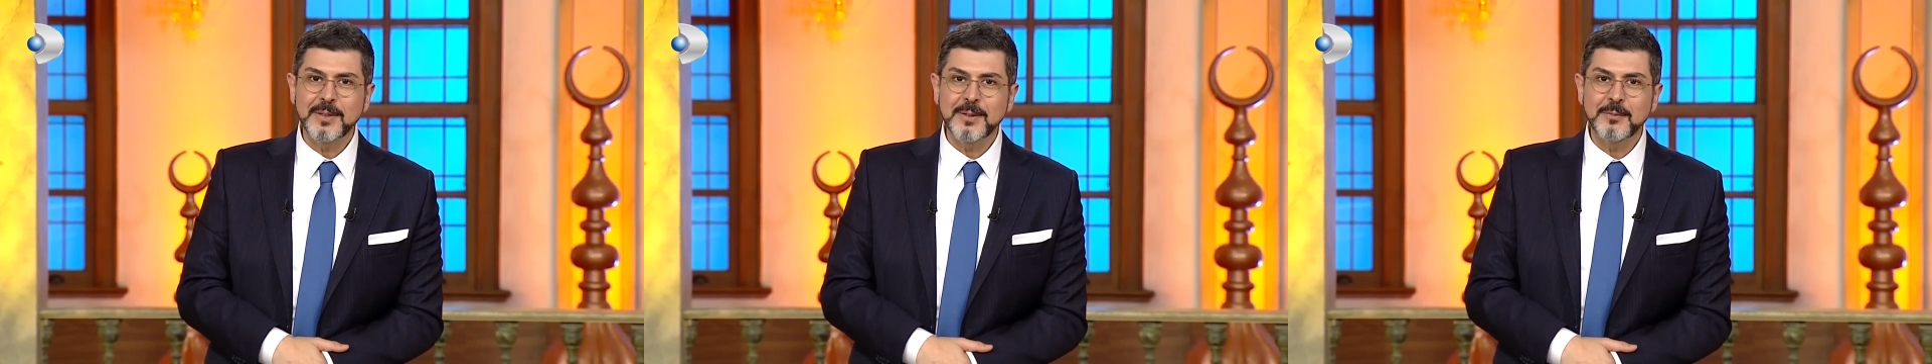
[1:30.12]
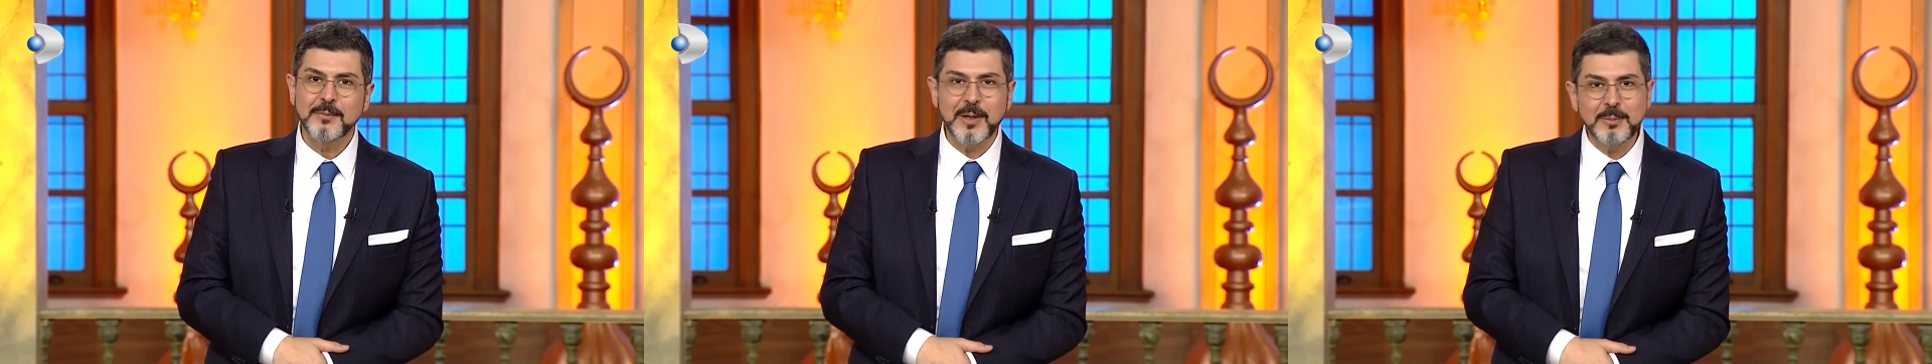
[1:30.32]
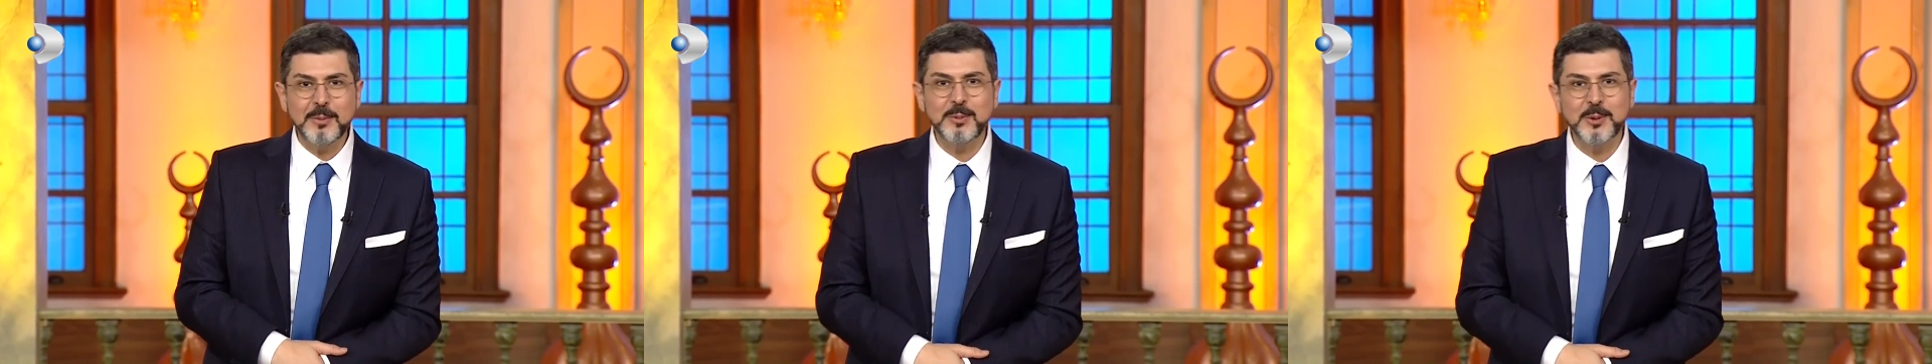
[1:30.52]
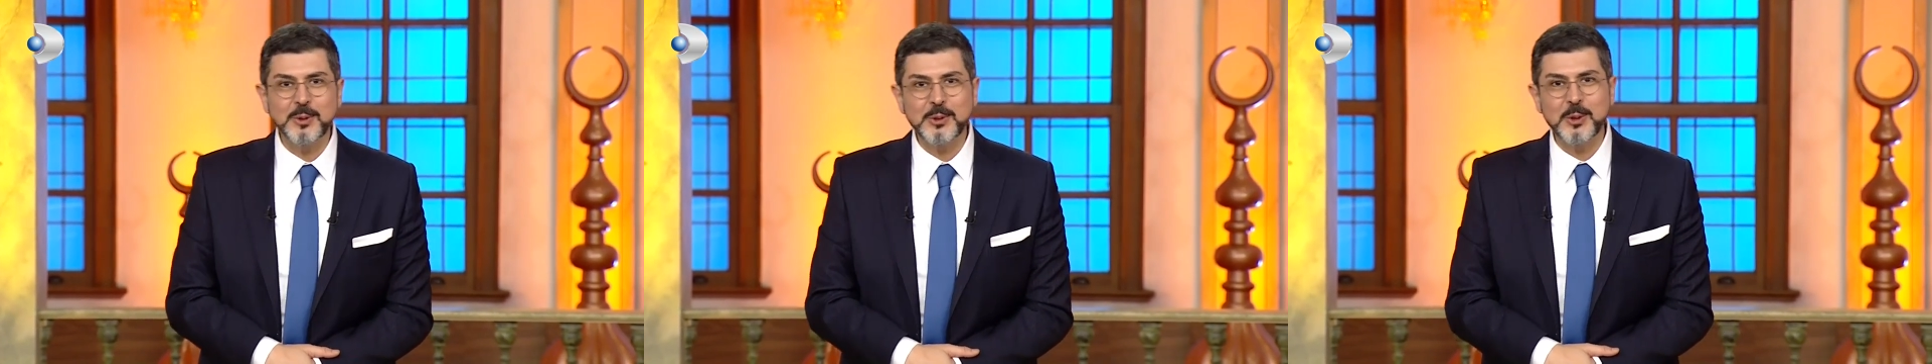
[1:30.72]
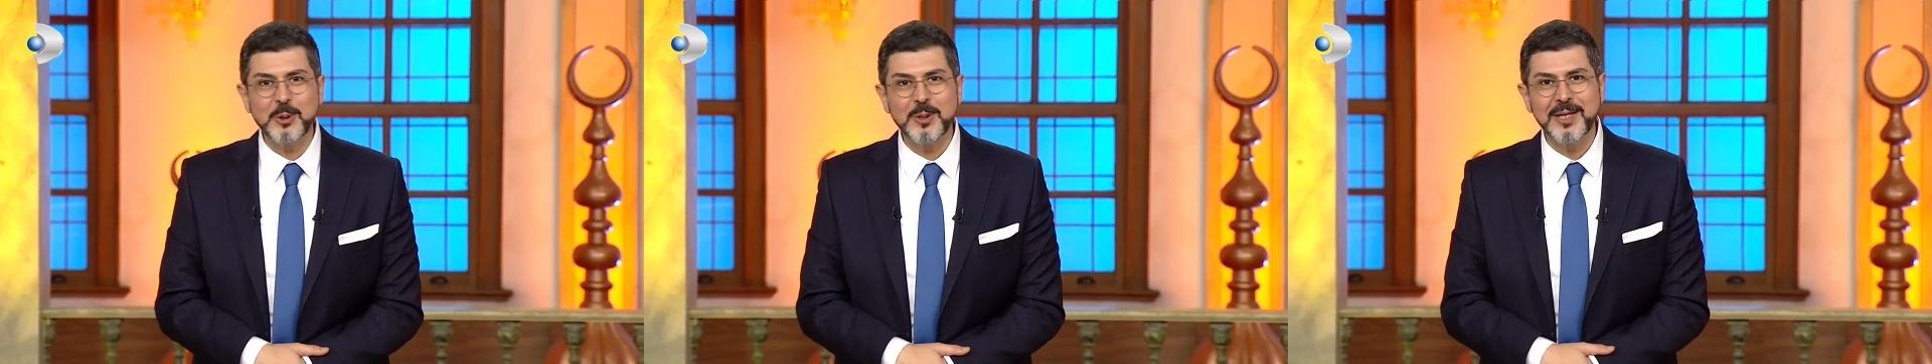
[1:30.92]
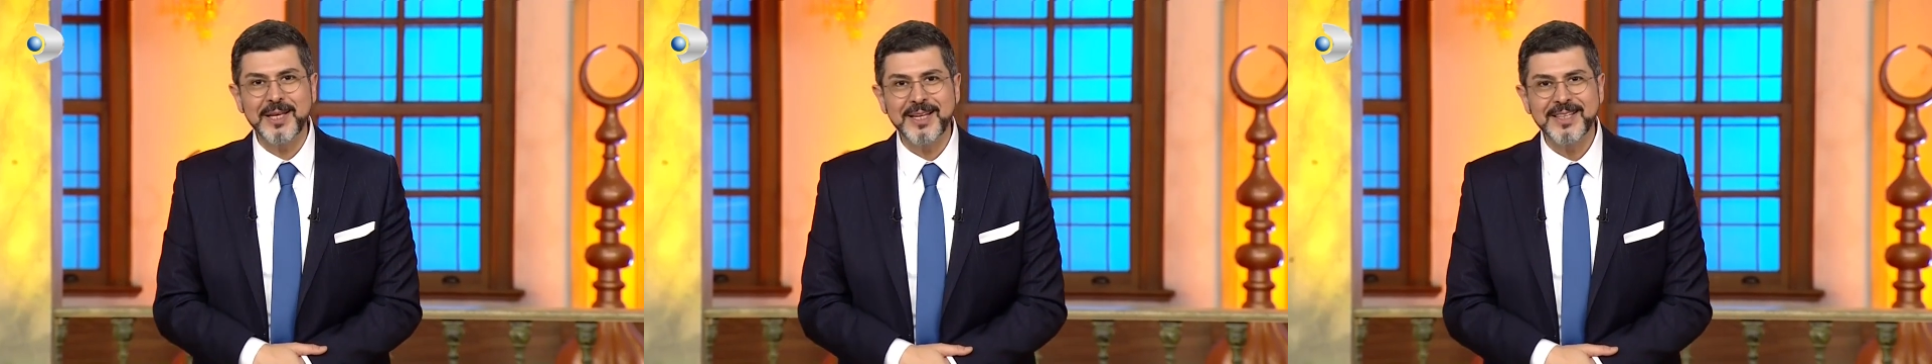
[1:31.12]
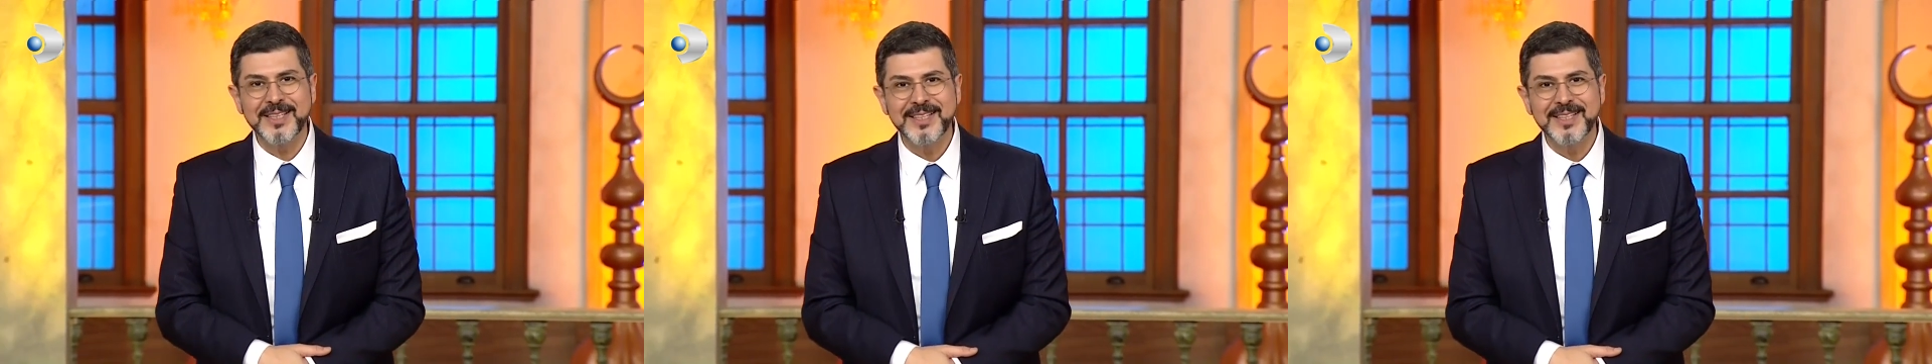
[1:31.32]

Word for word: Var mı bunu söyleyen?